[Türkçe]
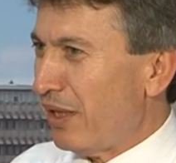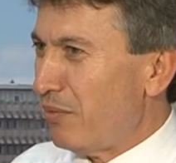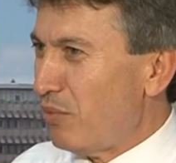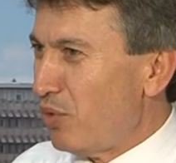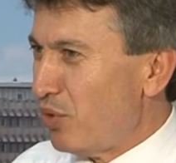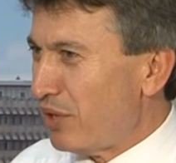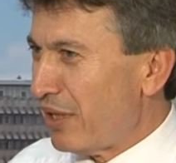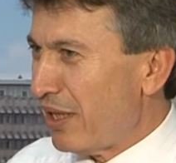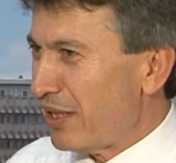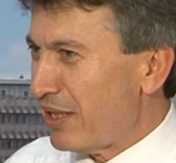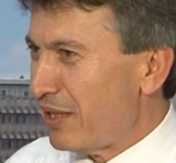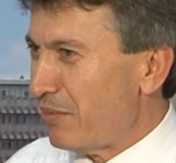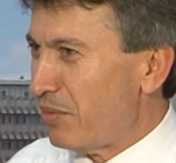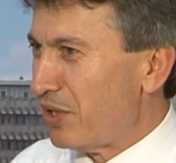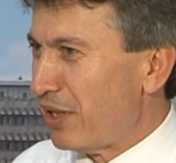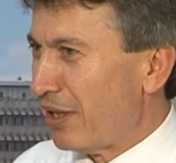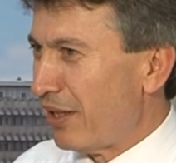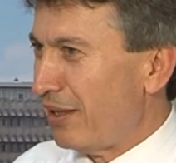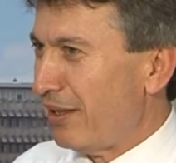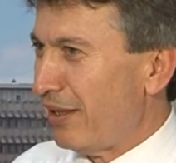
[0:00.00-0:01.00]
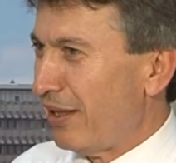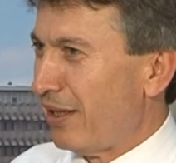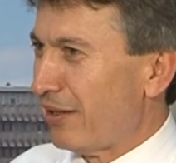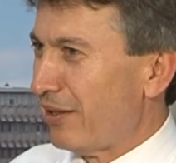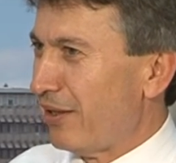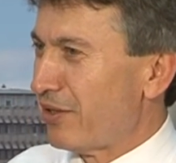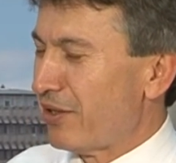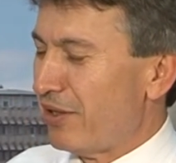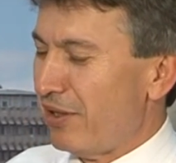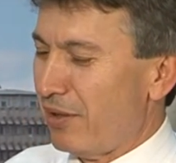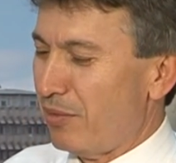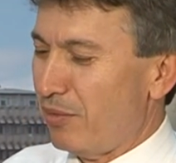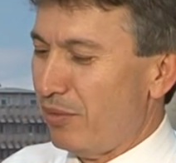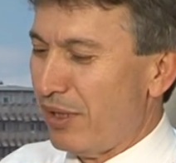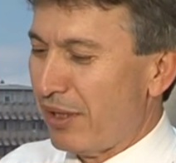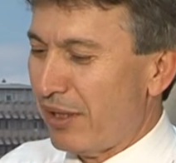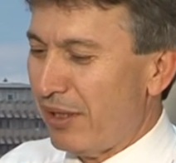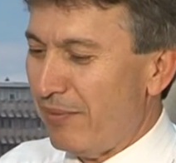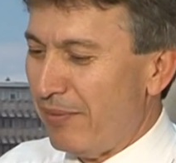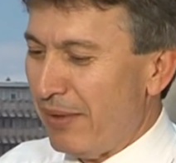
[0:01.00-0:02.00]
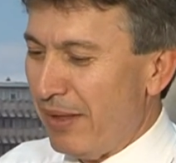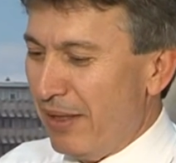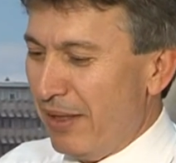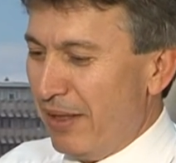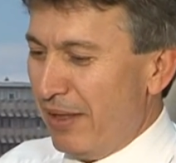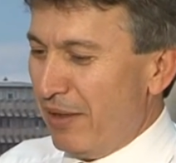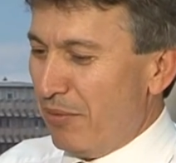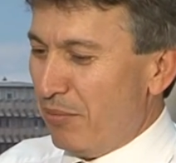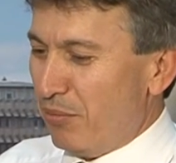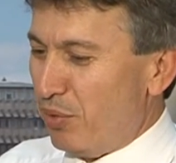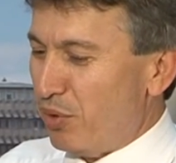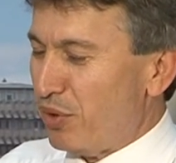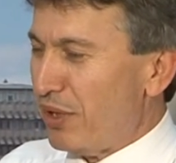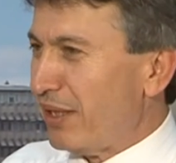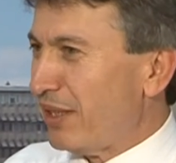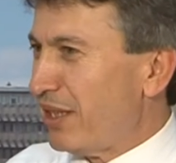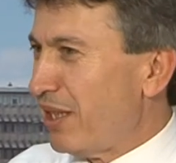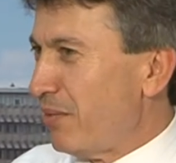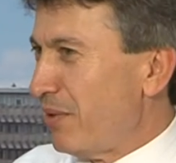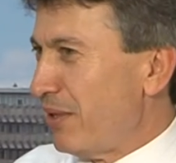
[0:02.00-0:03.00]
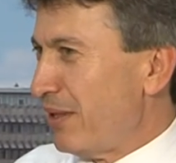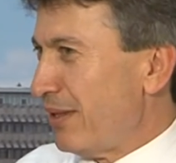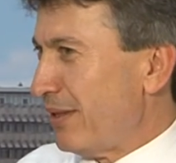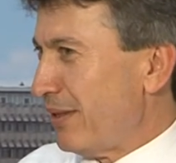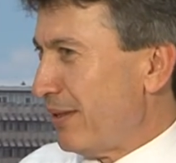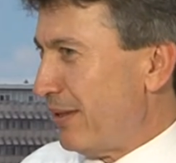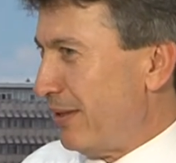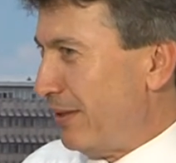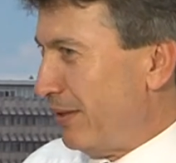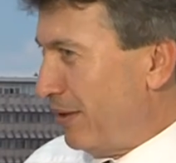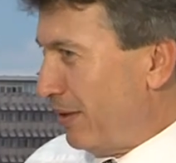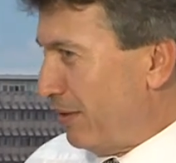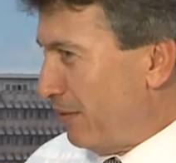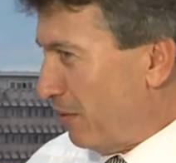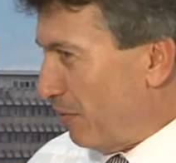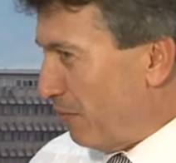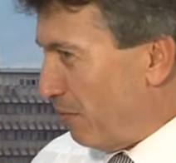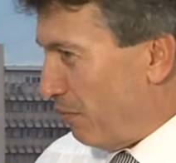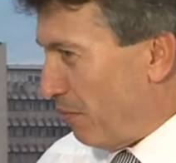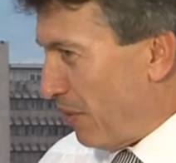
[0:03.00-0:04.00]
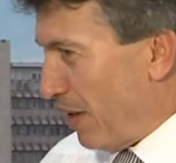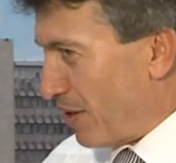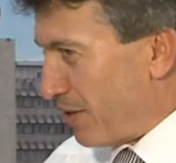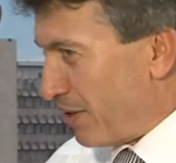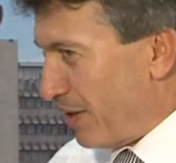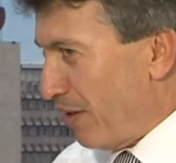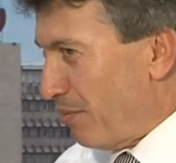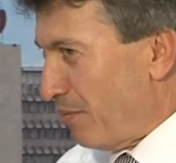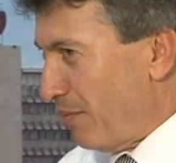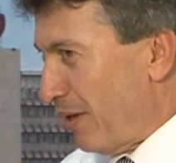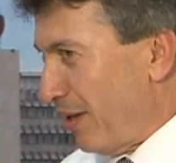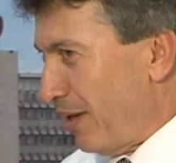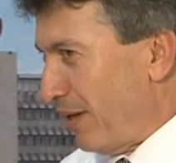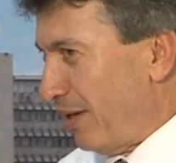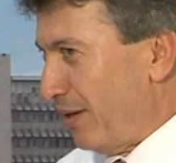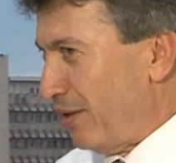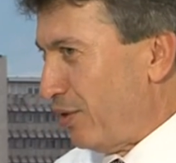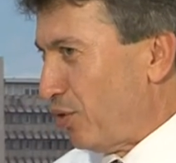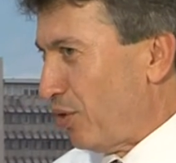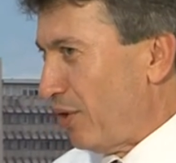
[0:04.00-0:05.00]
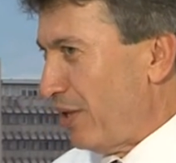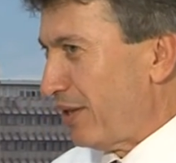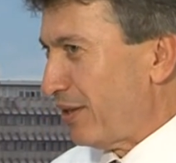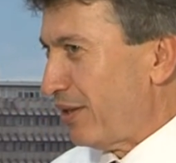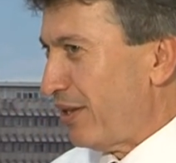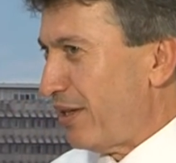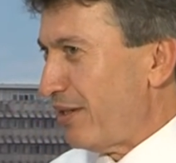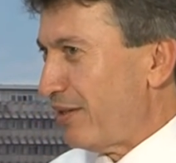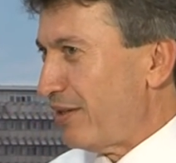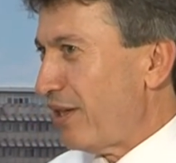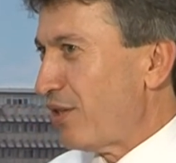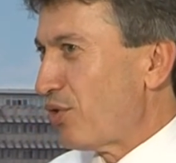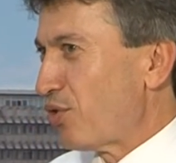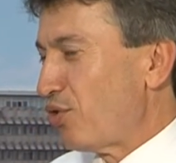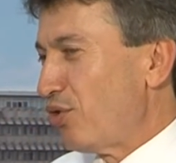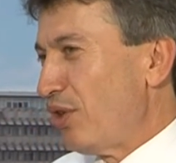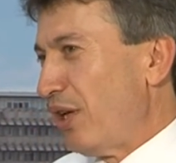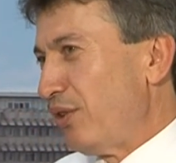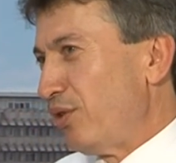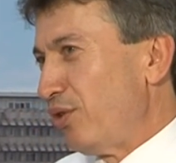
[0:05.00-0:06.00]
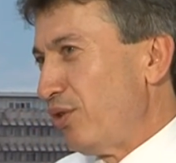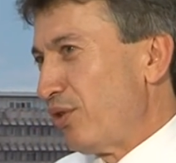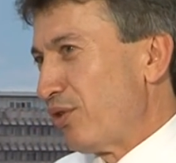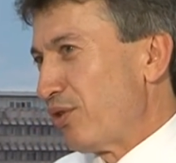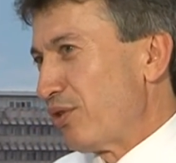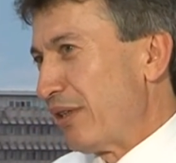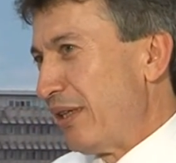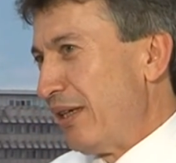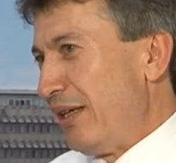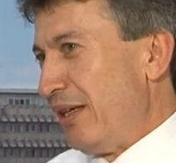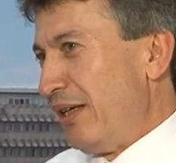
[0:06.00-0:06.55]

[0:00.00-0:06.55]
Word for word: hani müstesni bir şekilde yaklaşırlar bunlara. Buradan tabi sizin baştan beri söylediklerinizden şunu anlıyoruz.